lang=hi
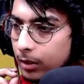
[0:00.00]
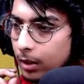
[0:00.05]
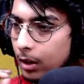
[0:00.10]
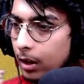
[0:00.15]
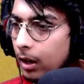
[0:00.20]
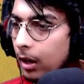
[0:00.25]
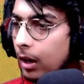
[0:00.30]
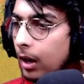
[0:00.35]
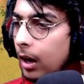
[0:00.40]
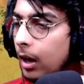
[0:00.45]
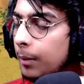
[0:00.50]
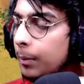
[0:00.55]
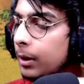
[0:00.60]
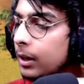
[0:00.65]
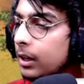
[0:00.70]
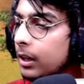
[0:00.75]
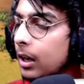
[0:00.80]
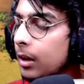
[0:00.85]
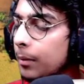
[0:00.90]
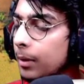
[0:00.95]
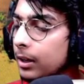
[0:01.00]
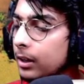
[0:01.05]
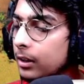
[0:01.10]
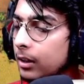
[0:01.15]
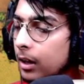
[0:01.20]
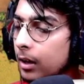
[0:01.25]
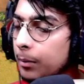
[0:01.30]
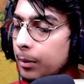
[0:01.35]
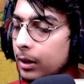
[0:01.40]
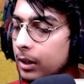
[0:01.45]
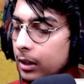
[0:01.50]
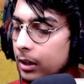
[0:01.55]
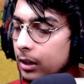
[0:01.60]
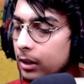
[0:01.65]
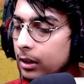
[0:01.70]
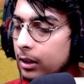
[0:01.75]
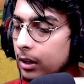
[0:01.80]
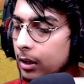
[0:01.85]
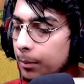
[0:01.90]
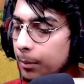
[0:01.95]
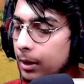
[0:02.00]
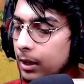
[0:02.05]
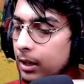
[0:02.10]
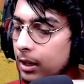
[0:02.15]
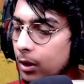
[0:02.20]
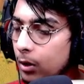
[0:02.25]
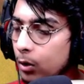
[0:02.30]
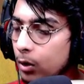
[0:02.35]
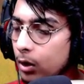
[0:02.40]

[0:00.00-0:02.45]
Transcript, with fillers: हाँ अब हट गया भाई अब हट गया ठीक है बढ़िया हो